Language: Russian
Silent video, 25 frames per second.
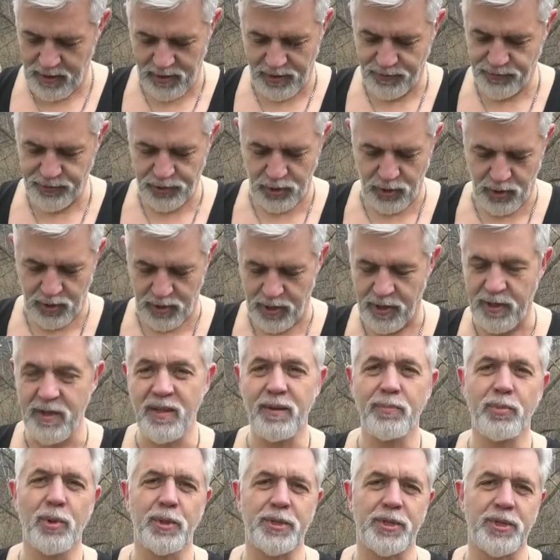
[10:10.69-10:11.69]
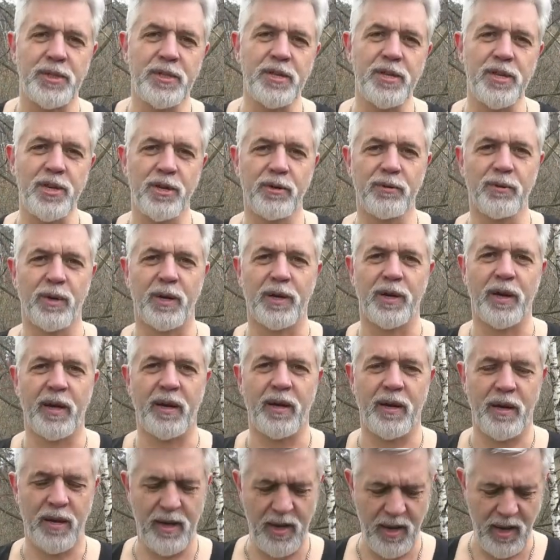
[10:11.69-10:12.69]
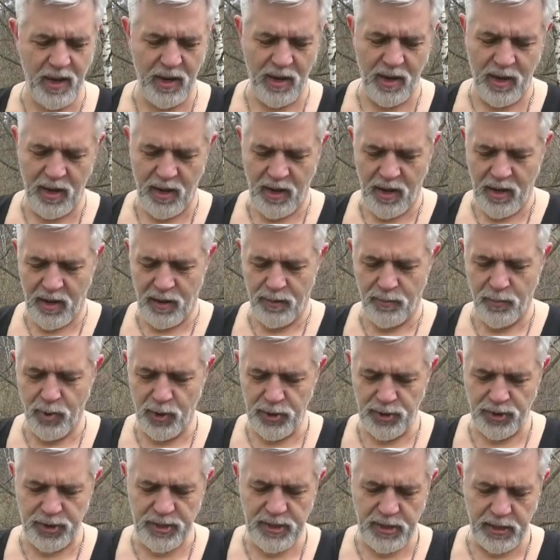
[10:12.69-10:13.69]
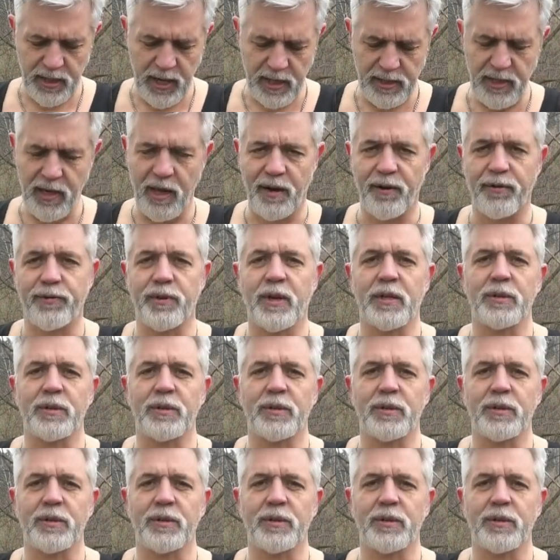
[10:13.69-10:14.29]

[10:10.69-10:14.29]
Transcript: И все. Не бойтесь ничего. Бойтесь негодяев,